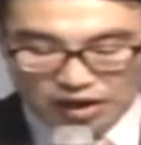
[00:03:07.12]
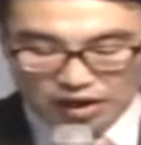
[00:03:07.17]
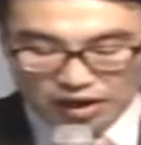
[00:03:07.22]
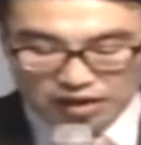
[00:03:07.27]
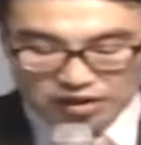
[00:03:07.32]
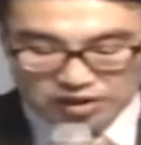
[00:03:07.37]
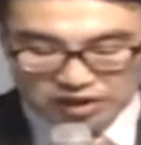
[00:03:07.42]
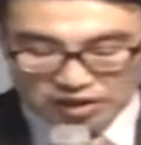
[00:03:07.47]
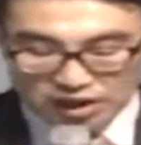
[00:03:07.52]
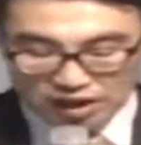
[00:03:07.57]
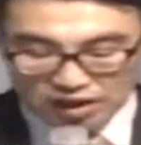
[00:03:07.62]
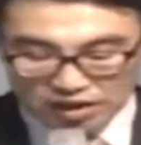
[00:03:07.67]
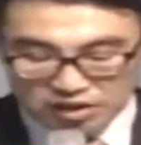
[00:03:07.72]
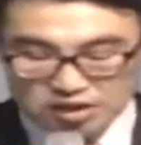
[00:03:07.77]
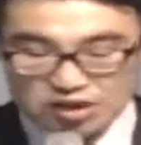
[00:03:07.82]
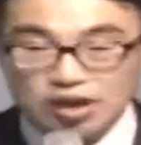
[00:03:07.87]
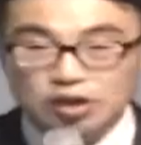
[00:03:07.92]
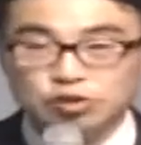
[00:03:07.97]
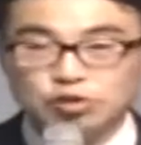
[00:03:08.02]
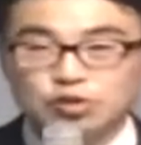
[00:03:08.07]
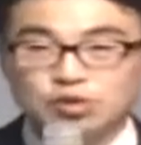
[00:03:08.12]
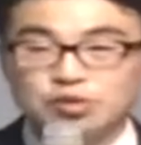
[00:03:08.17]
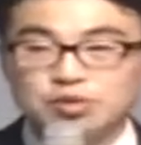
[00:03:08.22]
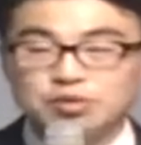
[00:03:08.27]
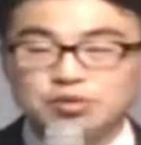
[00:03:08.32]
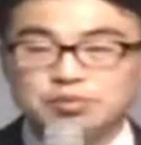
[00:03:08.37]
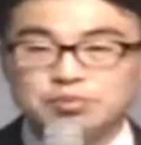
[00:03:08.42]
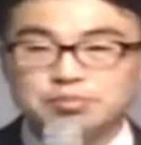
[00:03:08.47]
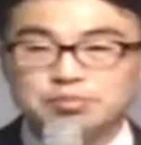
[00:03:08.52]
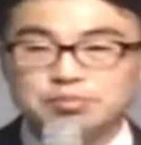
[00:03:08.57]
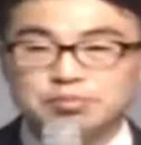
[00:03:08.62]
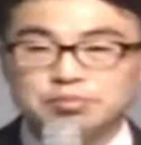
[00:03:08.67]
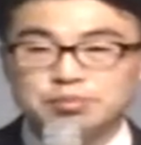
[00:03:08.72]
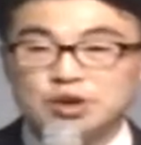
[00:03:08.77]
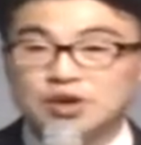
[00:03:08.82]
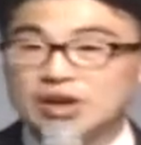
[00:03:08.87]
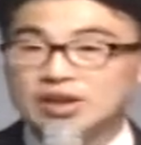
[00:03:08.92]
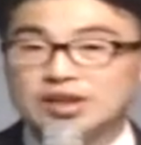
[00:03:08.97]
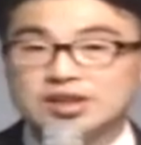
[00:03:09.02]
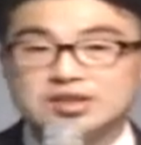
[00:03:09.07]
시간이 지나도
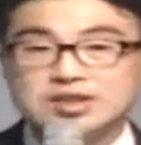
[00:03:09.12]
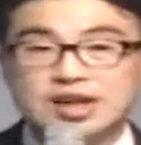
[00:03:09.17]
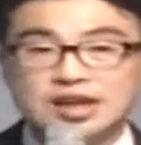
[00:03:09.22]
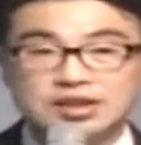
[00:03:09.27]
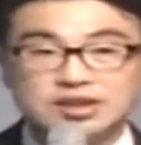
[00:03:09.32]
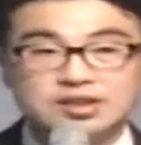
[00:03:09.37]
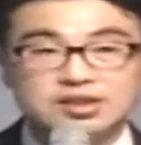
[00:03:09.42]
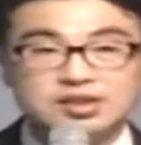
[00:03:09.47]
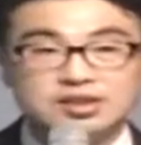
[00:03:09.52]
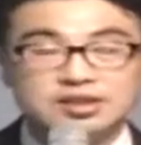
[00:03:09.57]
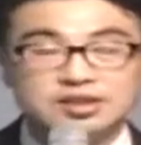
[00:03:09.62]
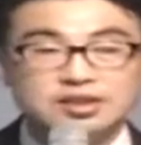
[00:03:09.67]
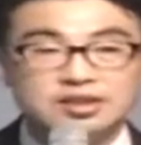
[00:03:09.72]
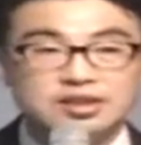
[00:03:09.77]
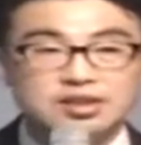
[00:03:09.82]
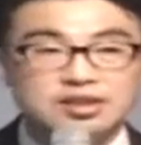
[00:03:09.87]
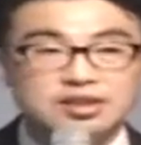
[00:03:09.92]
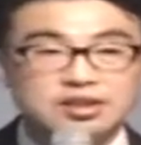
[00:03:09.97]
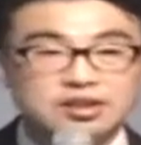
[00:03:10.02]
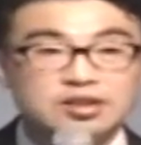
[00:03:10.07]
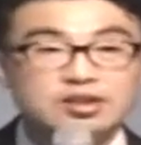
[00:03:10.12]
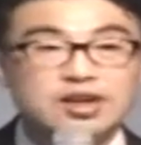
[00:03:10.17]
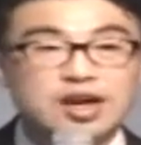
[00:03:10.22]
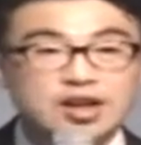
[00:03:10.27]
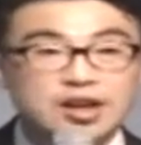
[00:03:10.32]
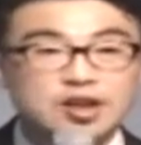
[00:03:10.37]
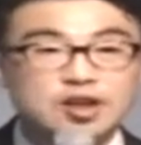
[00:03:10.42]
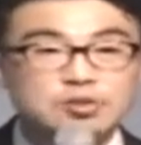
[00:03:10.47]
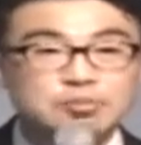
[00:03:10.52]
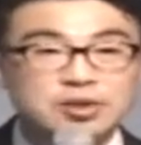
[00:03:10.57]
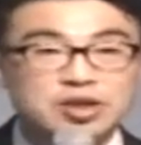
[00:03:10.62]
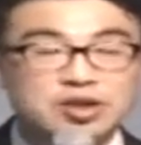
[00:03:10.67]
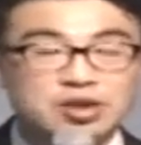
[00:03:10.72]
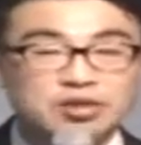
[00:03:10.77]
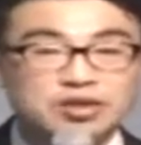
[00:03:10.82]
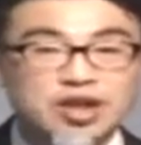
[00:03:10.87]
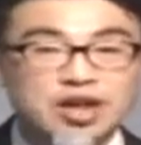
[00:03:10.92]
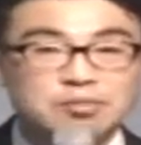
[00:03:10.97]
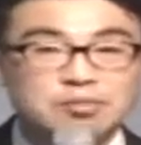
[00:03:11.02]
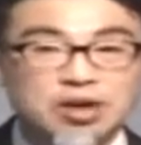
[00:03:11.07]
변화되지 않는 그런 하나님의
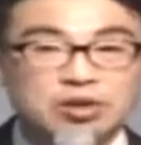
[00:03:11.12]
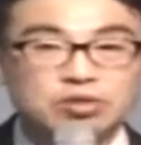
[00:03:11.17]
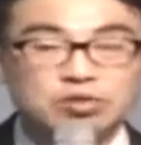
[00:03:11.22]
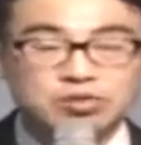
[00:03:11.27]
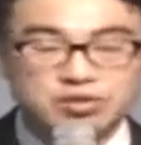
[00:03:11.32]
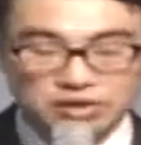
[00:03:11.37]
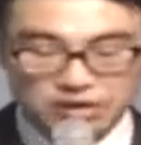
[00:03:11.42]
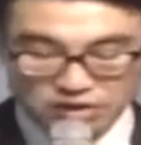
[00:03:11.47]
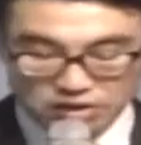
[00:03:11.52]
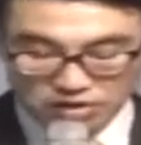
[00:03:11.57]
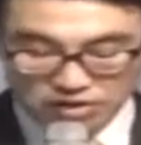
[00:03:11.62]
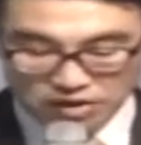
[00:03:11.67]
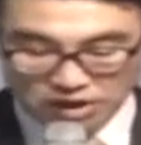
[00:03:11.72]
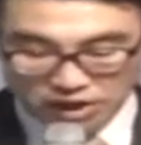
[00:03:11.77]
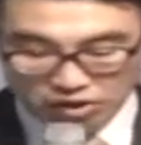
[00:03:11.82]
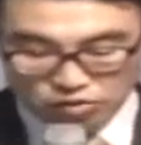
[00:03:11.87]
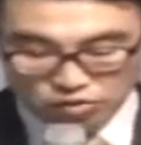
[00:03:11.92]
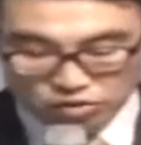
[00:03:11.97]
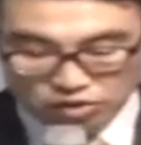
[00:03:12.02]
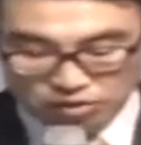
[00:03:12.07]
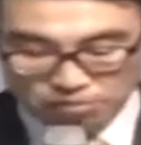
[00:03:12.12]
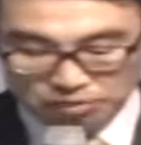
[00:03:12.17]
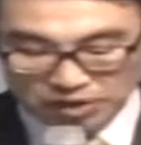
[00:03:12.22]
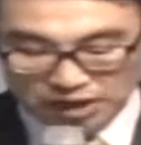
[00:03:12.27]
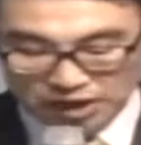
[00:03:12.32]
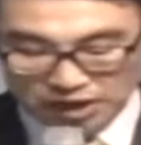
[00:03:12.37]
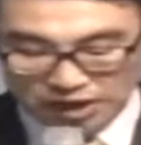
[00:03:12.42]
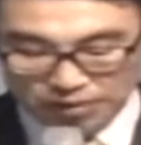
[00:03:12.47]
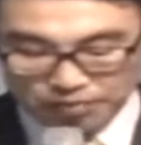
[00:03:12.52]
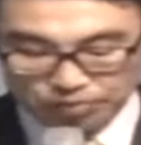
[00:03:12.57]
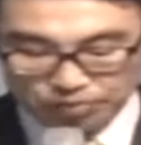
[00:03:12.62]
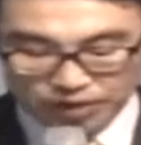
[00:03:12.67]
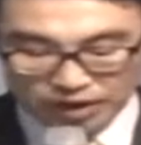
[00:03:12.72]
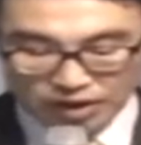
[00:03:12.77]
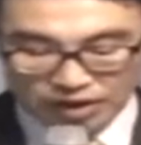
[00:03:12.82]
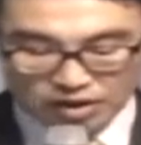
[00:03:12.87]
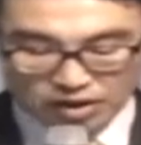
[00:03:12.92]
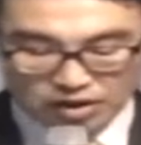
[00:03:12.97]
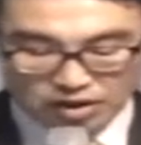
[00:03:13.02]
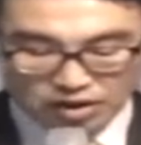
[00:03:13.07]
형태가 바로 예수입니다.
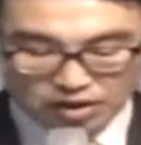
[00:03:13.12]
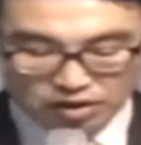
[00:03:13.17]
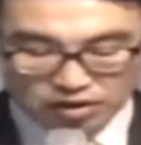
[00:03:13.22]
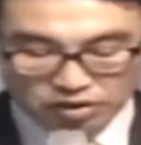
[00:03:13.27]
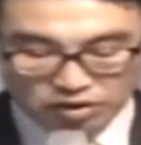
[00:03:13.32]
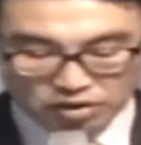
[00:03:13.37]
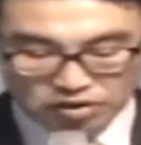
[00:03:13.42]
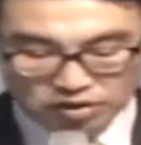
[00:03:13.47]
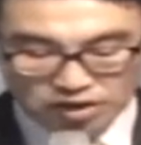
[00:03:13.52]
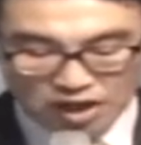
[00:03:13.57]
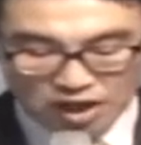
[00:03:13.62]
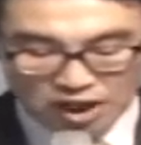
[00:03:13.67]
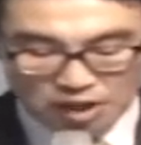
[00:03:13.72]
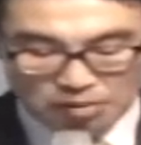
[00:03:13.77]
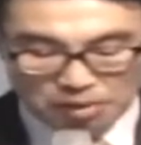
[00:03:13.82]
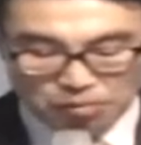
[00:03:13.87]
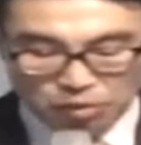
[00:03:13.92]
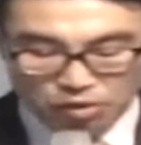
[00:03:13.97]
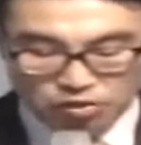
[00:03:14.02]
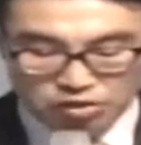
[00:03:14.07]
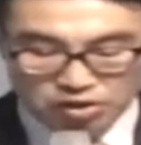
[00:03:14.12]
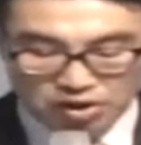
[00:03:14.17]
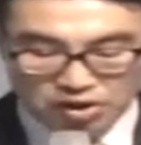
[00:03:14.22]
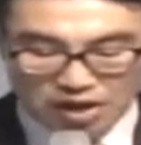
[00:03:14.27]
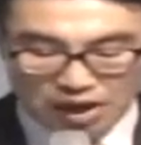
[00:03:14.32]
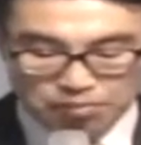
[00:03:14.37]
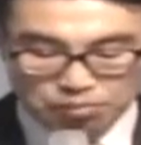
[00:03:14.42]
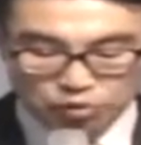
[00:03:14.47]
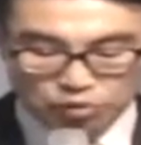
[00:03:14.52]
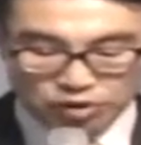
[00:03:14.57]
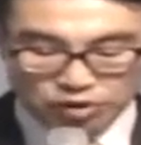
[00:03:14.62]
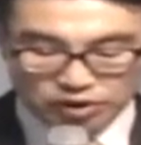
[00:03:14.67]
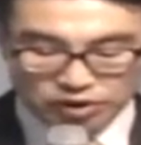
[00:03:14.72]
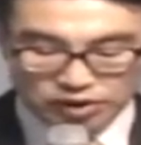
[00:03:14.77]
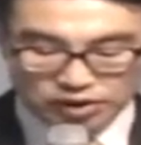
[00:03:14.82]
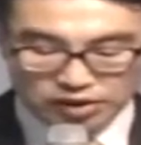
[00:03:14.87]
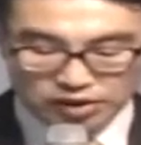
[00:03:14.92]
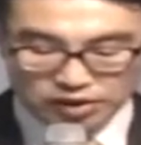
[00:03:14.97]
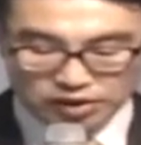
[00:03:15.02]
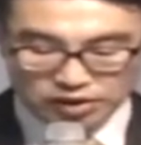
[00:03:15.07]
그것은 하나님의 본질을 담고
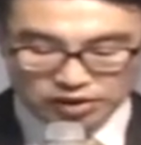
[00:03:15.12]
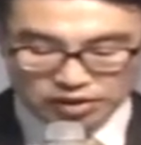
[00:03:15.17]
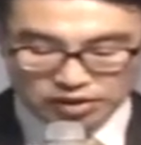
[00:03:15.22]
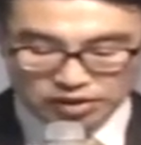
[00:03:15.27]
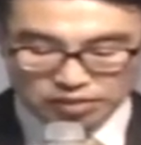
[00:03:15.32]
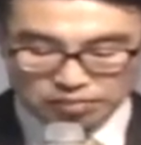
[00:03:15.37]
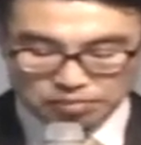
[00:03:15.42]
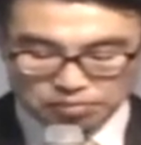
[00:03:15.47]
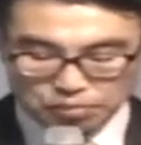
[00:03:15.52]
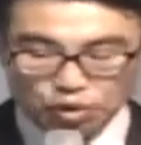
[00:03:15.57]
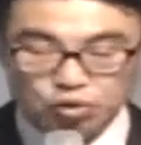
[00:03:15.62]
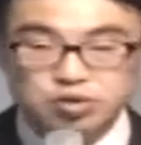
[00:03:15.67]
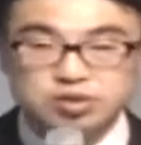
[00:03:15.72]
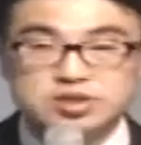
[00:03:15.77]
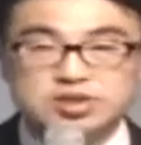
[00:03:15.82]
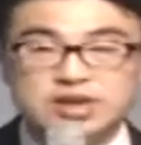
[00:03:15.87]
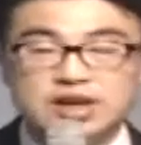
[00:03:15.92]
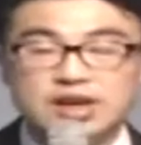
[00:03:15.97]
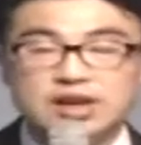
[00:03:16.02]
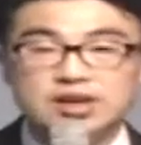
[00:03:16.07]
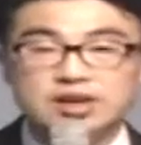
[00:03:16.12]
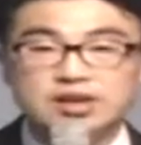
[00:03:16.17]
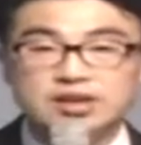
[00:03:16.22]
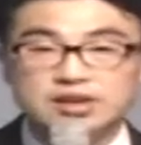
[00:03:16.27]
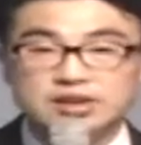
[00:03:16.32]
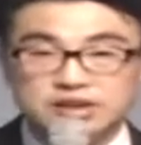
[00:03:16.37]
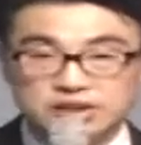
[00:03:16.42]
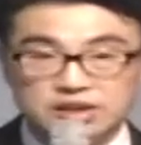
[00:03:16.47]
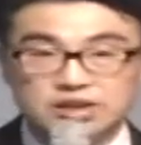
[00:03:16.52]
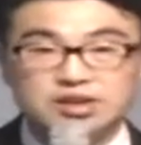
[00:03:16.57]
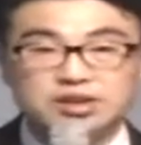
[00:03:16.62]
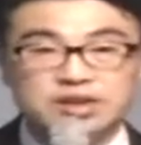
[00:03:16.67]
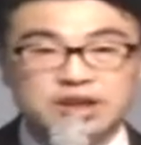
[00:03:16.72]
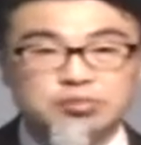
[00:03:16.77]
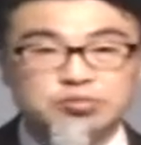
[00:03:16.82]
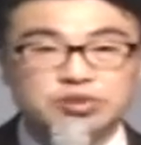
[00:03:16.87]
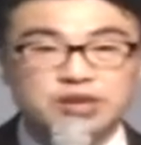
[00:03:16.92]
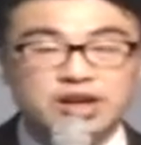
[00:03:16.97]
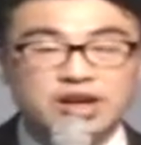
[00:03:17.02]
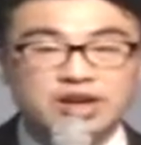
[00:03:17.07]
있는 본체이기
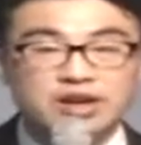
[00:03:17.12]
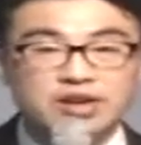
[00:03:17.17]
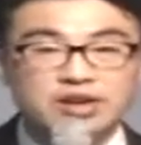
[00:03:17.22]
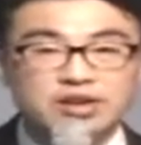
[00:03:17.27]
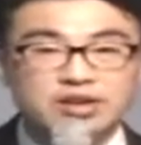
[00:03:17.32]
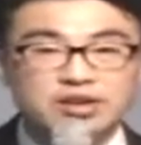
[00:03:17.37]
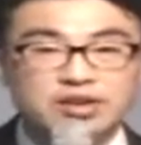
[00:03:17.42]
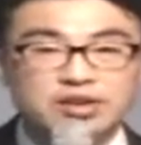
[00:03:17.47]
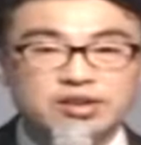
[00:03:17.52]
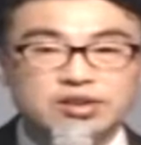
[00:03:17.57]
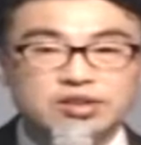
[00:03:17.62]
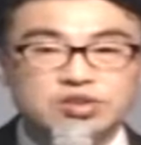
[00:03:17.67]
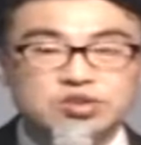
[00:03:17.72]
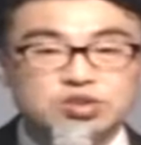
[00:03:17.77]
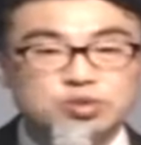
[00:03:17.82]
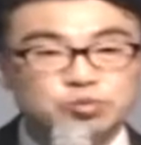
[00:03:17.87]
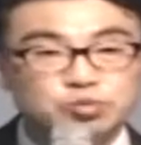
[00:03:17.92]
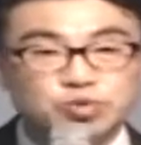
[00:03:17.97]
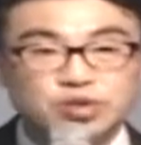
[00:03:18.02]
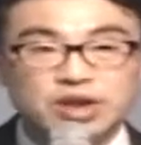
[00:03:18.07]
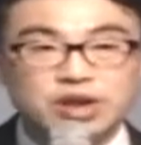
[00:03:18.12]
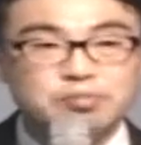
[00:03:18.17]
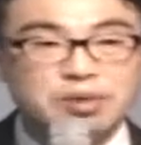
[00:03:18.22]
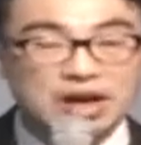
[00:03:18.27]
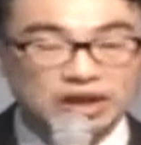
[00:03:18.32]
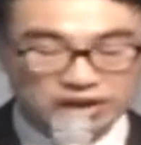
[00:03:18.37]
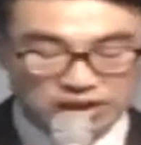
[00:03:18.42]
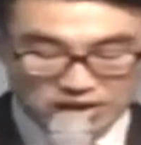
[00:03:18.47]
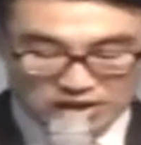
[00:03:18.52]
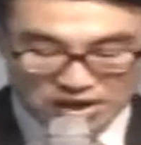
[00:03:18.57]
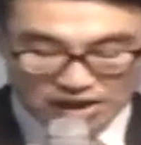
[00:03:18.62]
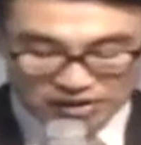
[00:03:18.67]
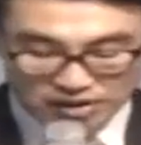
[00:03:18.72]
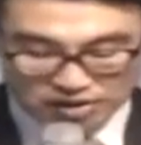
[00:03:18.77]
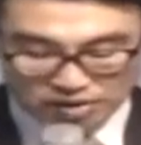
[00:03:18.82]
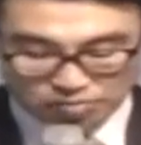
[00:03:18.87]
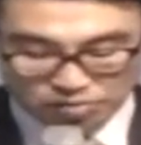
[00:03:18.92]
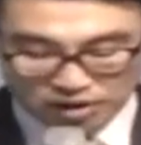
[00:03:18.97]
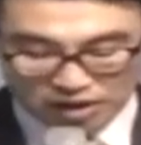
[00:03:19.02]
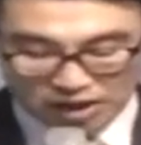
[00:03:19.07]
때문에 쉽게 바뀌지
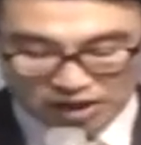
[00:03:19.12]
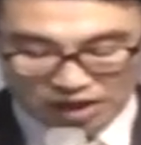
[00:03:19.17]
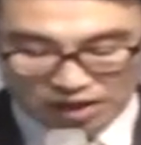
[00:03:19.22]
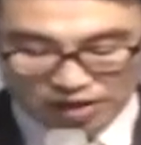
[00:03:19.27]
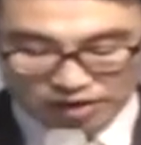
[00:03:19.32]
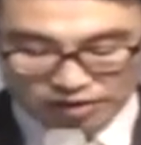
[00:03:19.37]
않습니다.